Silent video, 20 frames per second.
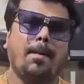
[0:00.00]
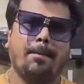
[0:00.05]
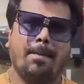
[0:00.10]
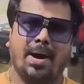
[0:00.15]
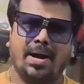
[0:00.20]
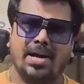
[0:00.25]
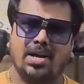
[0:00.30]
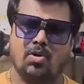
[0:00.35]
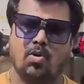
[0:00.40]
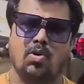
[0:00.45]

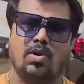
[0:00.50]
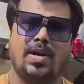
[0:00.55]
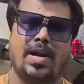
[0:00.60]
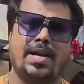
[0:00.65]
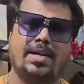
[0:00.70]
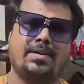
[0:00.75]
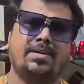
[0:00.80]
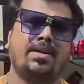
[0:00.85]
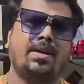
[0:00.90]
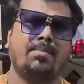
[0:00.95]
बाकी
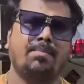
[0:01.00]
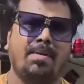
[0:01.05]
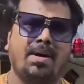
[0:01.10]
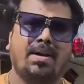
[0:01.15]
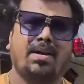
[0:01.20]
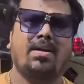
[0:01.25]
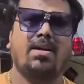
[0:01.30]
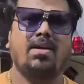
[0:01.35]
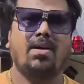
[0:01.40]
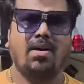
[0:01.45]
कॉन्टैक्ट
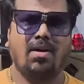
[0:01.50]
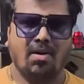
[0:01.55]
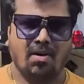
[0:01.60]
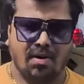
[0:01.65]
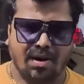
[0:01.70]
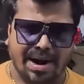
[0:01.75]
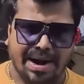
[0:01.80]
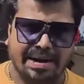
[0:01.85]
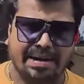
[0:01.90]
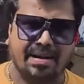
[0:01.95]
नंबर
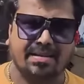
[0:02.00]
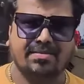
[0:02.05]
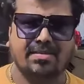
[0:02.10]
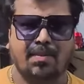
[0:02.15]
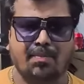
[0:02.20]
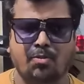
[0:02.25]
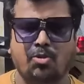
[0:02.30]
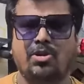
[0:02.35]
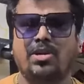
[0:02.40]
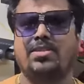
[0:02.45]
और एड्रेस
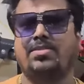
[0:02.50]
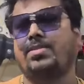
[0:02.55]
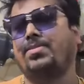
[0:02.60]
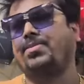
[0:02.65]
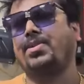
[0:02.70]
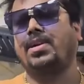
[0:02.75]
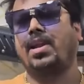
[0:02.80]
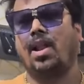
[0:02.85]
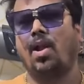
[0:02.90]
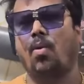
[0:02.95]
सब कुछ
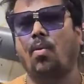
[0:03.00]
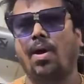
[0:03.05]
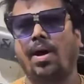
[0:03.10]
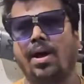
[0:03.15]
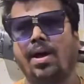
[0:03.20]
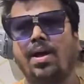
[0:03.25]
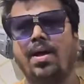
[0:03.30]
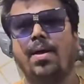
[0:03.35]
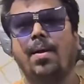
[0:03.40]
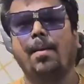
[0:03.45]
डिस्क्रिप्शन डाला हुआ है